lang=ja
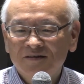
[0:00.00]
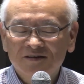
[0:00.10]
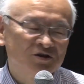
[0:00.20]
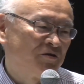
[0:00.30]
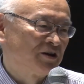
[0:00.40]

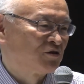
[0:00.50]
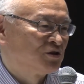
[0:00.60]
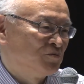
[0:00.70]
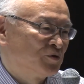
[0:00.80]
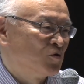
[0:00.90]
実は
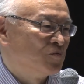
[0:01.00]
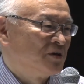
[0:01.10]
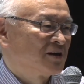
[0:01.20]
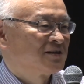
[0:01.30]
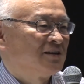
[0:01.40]
私も今日
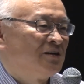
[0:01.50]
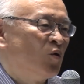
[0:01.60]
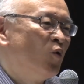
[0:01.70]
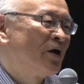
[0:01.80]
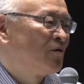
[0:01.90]
皆さんに
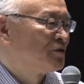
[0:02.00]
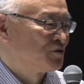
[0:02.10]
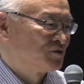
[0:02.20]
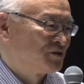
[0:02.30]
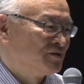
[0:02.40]
応援を
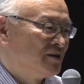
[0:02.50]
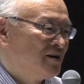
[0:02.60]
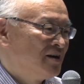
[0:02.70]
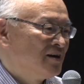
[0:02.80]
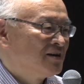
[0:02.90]
一つ
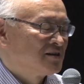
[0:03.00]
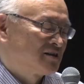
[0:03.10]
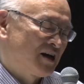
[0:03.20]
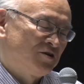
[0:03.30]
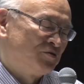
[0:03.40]

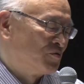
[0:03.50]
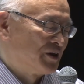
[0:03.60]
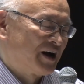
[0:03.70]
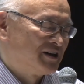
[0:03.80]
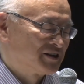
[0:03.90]
最後にお
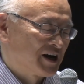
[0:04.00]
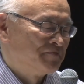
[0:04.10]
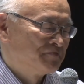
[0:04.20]
願いしたい